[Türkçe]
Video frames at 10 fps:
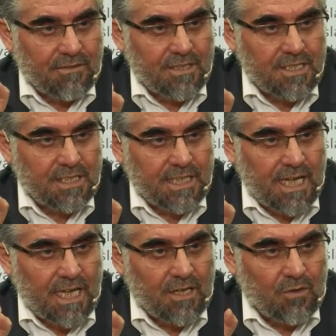ve
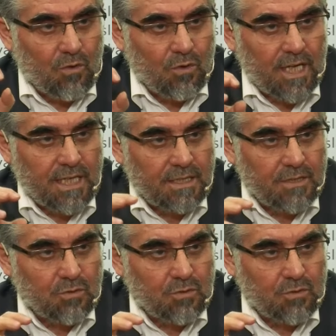İncil'de olan,